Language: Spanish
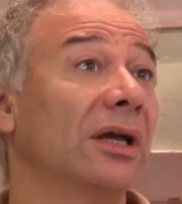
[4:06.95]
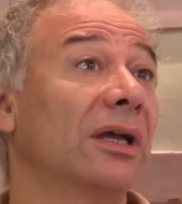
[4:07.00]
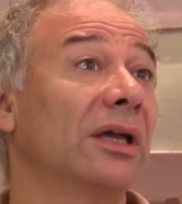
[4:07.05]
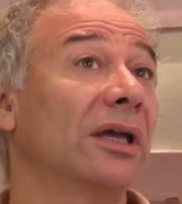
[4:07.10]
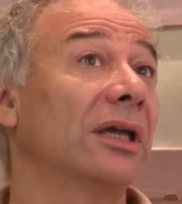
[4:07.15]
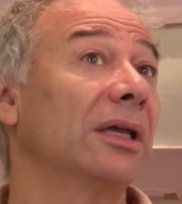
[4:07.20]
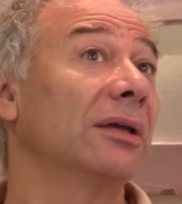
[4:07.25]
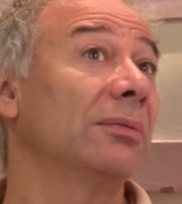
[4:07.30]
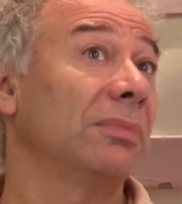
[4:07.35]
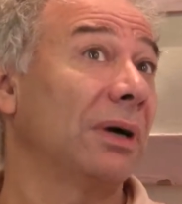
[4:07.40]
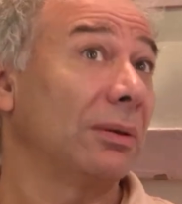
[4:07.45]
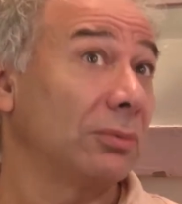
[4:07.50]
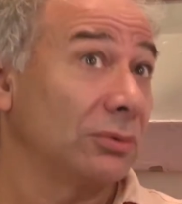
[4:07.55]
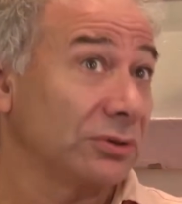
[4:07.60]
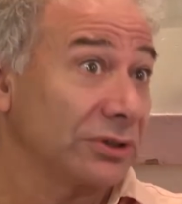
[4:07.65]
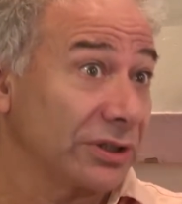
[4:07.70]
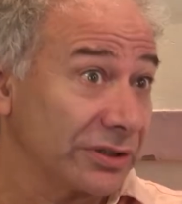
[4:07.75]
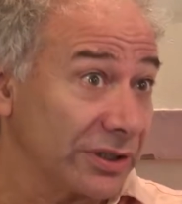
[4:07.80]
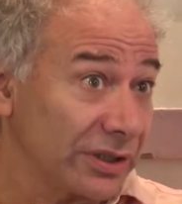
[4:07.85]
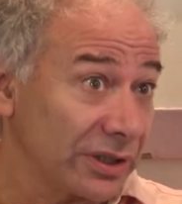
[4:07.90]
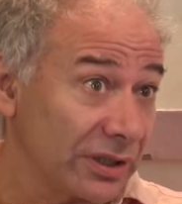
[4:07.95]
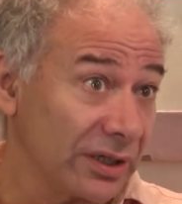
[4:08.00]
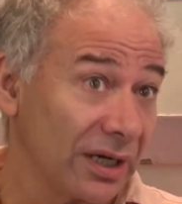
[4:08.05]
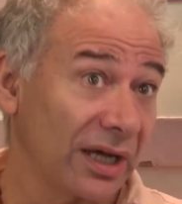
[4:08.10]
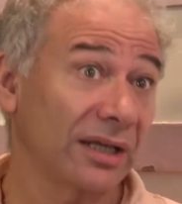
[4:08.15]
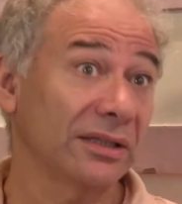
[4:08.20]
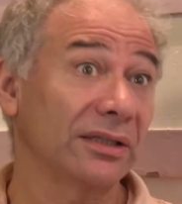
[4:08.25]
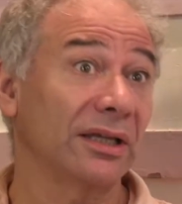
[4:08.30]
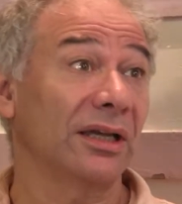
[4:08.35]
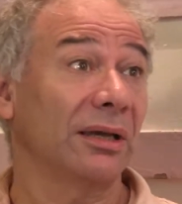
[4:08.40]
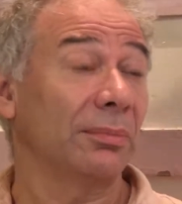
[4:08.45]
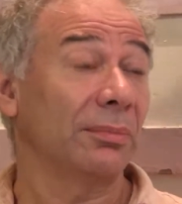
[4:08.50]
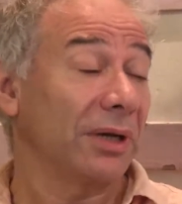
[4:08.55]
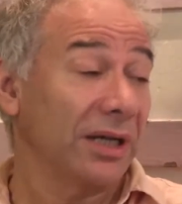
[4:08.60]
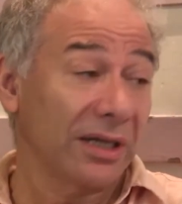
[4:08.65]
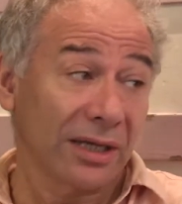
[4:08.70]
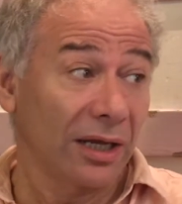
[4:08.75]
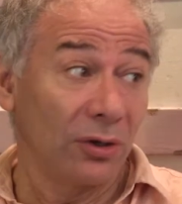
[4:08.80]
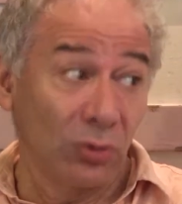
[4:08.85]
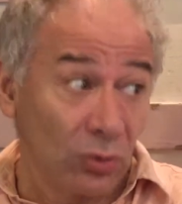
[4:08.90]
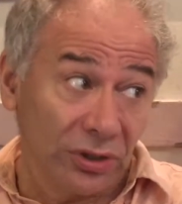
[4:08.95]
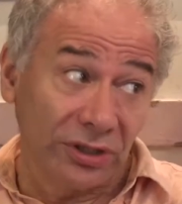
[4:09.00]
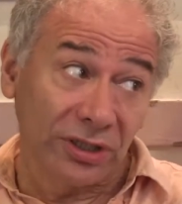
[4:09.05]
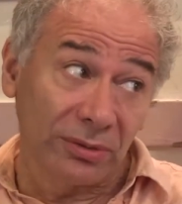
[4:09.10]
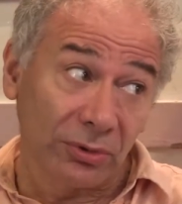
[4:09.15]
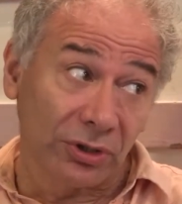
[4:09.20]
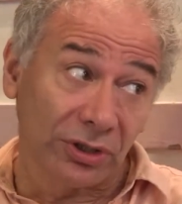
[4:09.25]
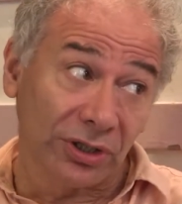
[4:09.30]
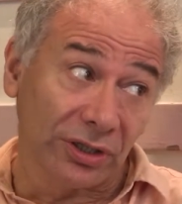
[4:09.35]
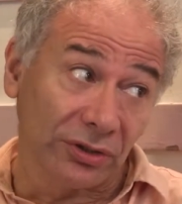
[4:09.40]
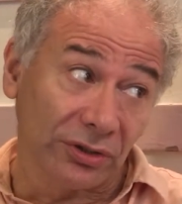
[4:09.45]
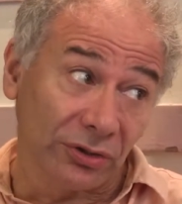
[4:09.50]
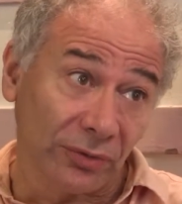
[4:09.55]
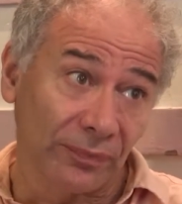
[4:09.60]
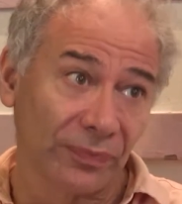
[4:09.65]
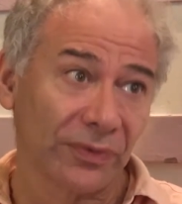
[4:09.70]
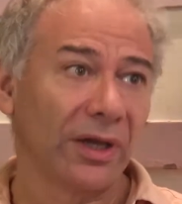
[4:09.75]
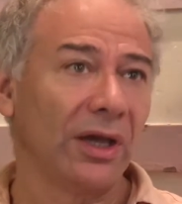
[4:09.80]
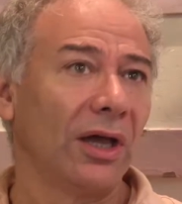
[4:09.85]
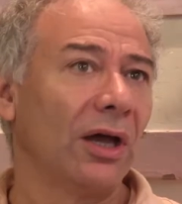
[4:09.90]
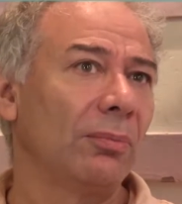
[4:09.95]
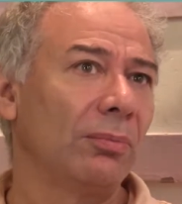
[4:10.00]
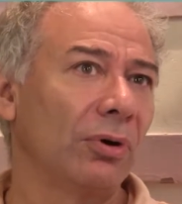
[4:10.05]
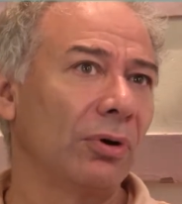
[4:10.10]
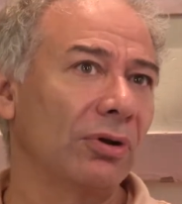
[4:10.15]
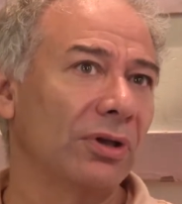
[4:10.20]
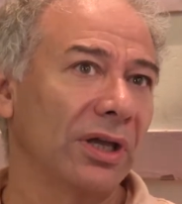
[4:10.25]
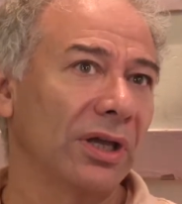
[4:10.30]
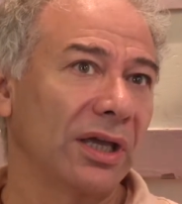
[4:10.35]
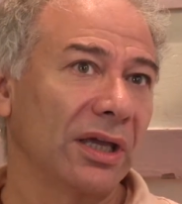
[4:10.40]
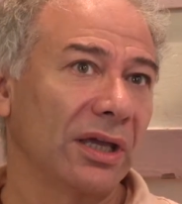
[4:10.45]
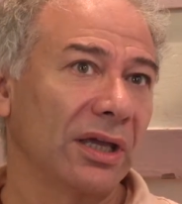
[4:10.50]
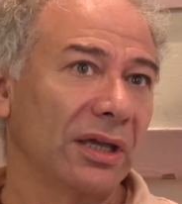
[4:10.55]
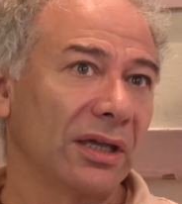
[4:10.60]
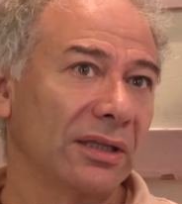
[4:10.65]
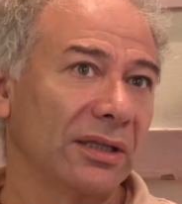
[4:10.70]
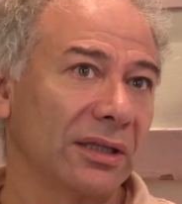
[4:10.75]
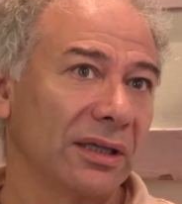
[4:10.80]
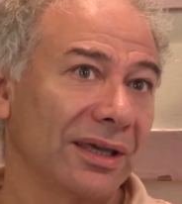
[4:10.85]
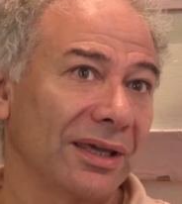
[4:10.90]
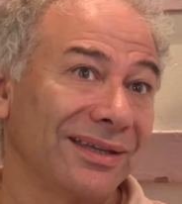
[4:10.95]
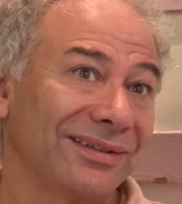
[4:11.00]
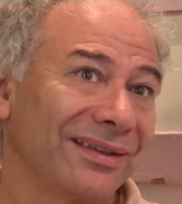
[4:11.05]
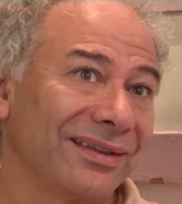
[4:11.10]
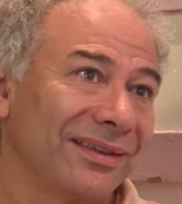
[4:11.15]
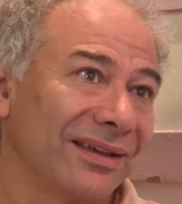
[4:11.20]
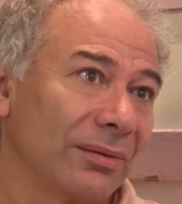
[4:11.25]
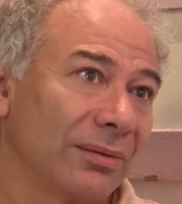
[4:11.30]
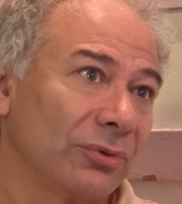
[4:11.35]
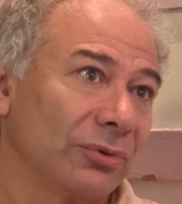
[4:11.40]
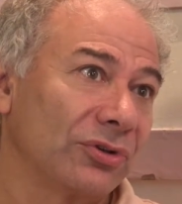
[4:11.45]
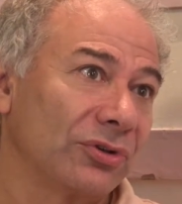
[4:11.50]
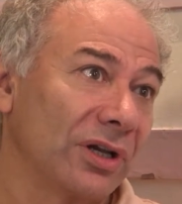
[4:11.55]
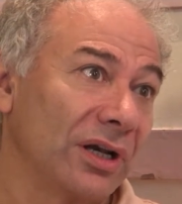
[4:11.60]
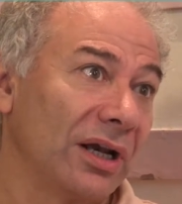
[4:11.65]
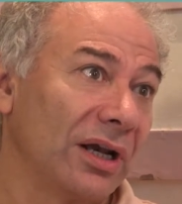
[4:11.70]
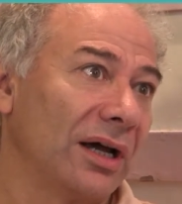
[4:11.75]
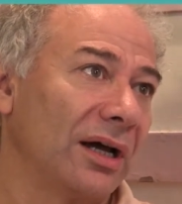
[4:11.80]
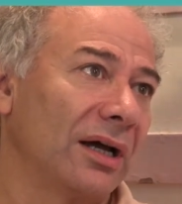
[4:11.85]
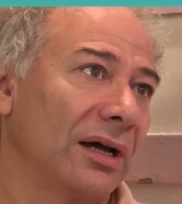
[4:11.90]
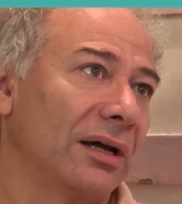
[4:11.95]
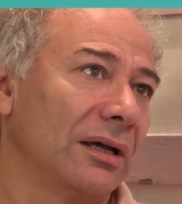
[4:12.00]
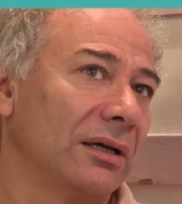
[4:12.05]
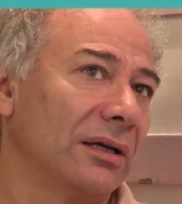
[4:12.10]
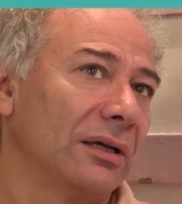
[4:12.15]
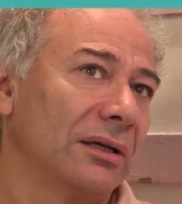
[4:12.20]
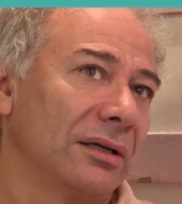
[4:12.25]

que vamos a seguir hasta que aparezca el último nieto, porque este, esa, digamos, es la,